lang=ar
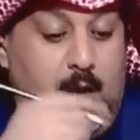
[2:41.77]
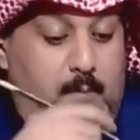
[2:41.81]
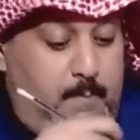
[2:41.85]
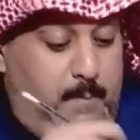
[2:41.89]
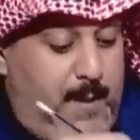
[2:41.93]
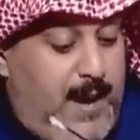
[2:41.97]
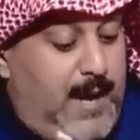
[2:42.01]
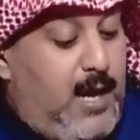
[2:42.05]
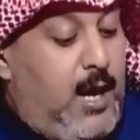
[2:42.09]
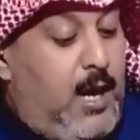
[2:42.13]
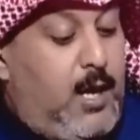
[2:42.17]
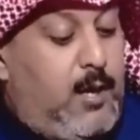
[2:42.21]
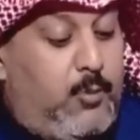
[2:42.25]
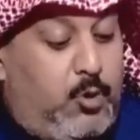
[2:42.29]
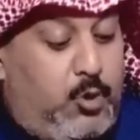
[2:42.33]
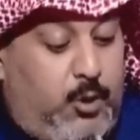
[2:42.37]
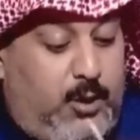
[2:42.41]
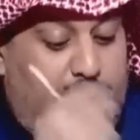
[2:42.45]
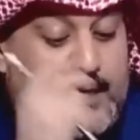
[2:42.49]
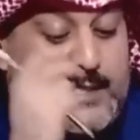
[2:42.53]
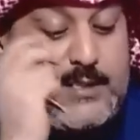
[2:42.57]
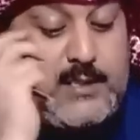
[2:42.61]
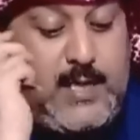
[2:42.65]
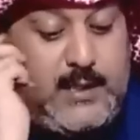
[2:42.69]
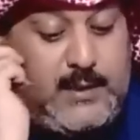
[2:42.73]
مع العلم ان
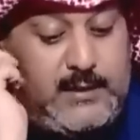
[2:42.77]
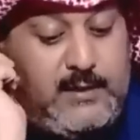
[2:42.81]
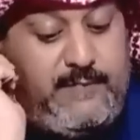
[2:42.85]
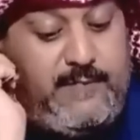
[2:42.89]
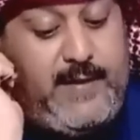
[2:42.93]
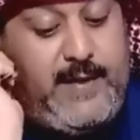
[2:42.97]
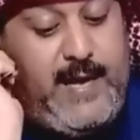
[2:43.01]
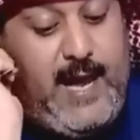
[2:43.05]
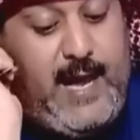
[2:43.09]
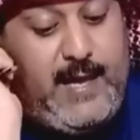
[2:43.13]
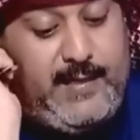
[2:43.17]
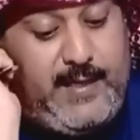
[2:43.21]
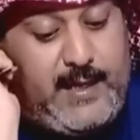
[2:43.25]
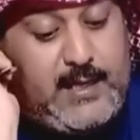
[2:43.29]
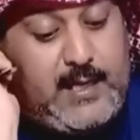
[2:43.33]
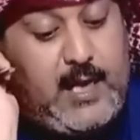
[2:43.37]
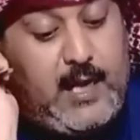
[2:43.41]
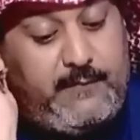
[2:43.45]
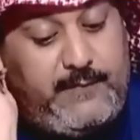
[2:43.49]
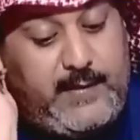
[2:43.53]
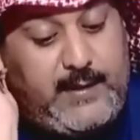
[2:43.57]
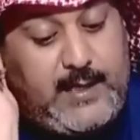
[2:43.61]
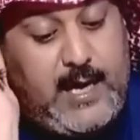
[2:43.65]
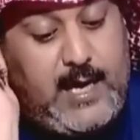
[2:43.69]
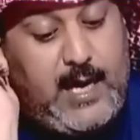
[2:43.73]
رئيس نادي الفيحاء
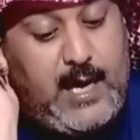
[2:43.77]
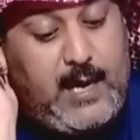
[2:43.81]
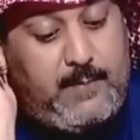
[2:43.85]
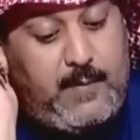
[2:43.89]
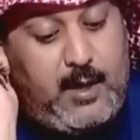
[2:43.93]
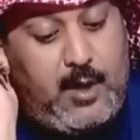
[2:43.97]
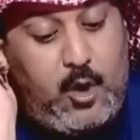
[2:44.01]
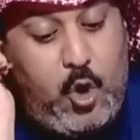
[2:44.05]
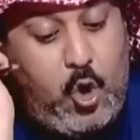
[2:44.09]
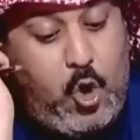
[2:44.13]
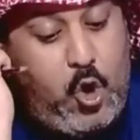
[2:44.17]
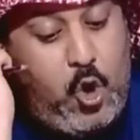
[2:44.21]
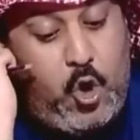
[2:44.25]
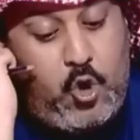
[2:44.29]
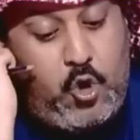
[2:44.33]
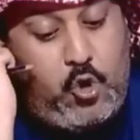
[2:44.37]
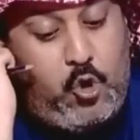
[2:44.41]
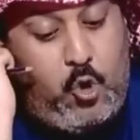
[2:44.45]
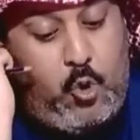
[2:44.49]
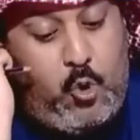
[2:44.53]
ذكر في كلامه انه